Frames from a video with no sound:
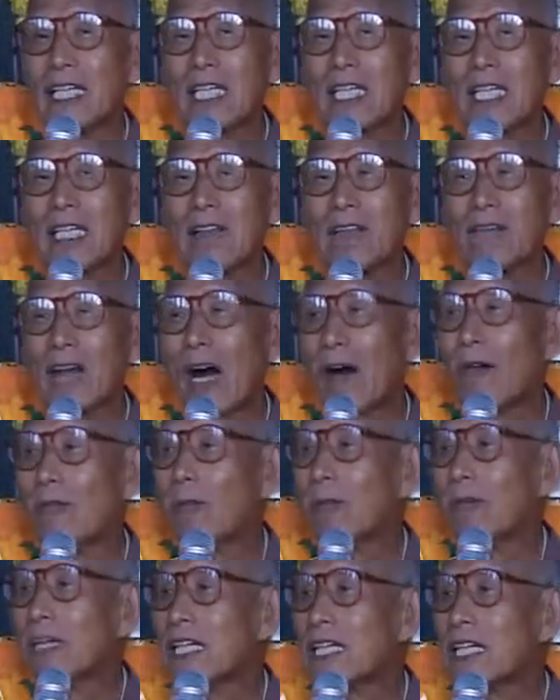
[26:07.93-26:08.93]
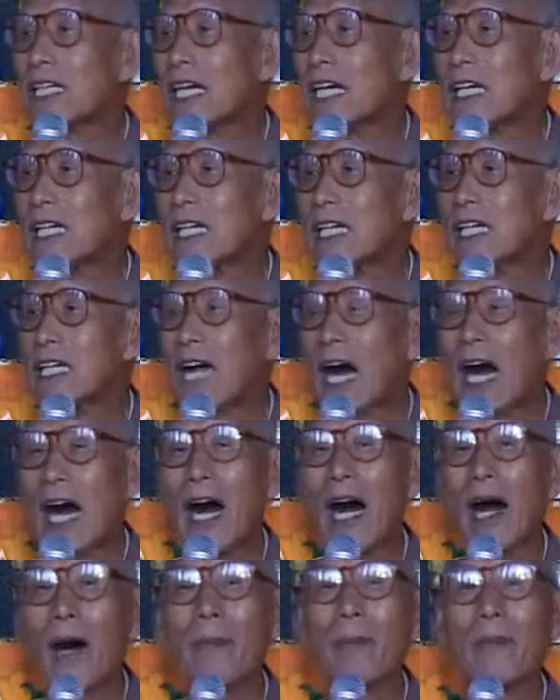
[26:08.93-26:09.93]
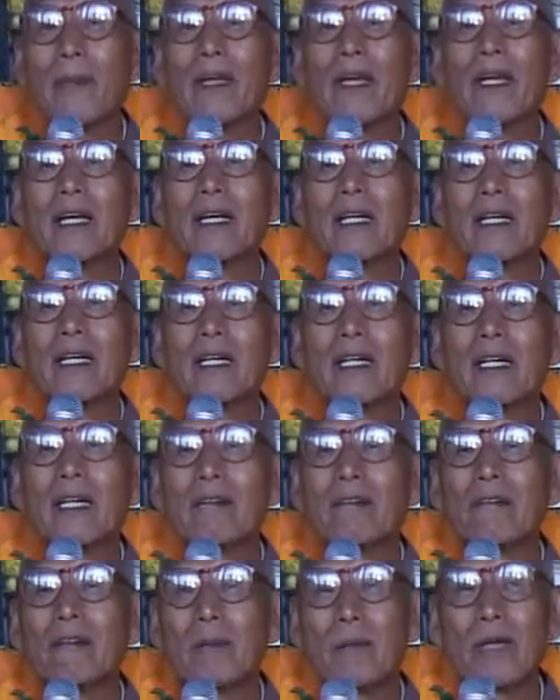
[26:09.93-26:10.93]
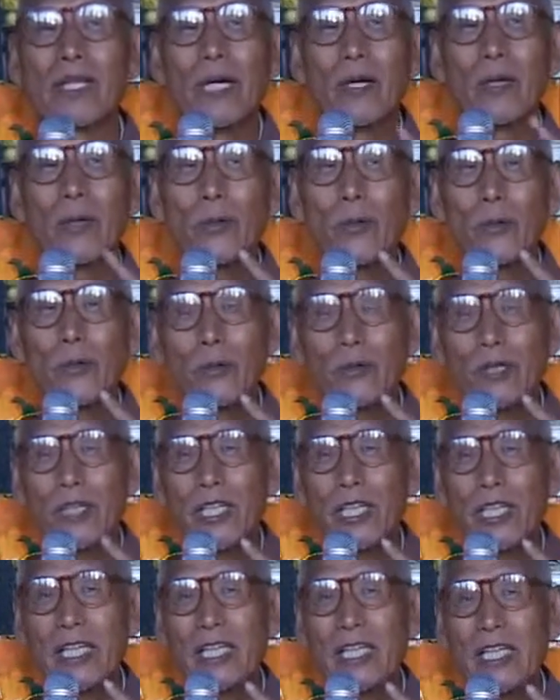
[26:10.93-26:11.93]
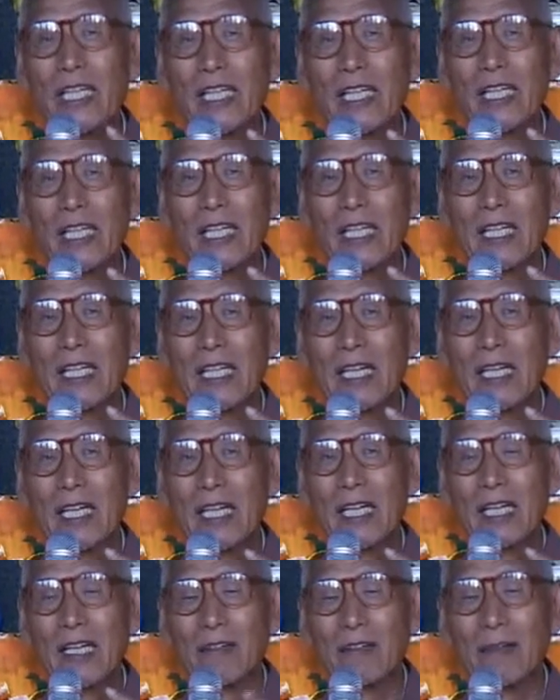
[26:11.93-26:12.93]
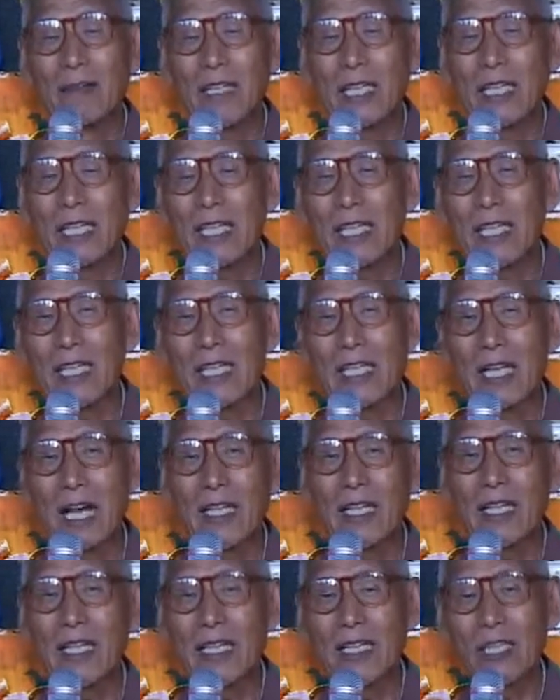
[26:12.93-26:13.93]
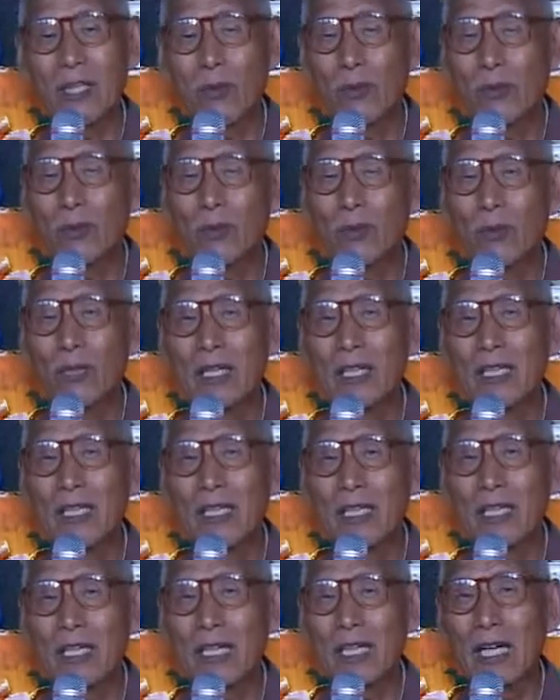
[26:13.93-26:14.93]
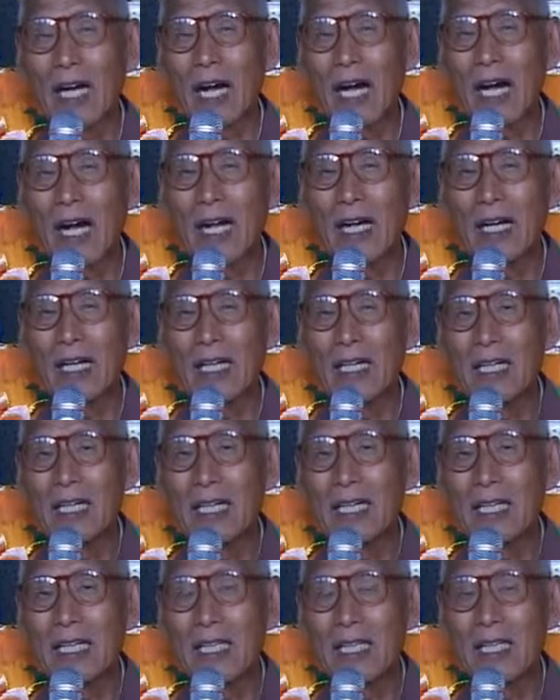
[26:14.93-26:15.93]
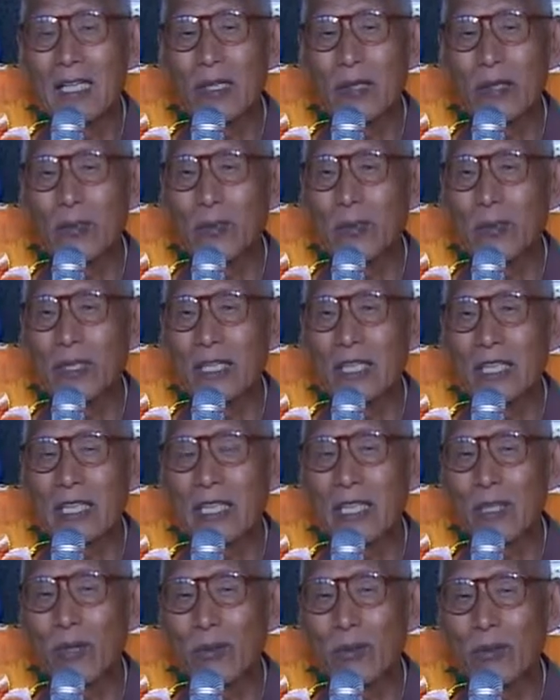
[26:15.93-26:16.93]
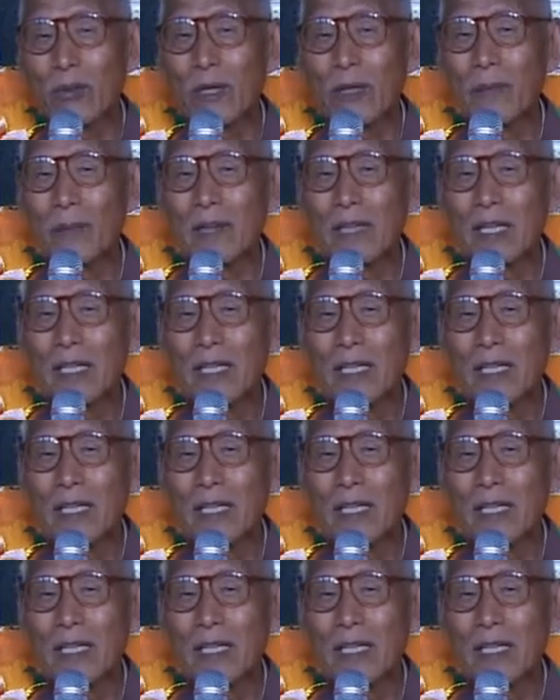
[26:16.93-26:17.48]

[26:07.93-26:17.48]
气，万物不能生长。我们的呼吸，我们身体上的走动，啊，这个呼吸走动，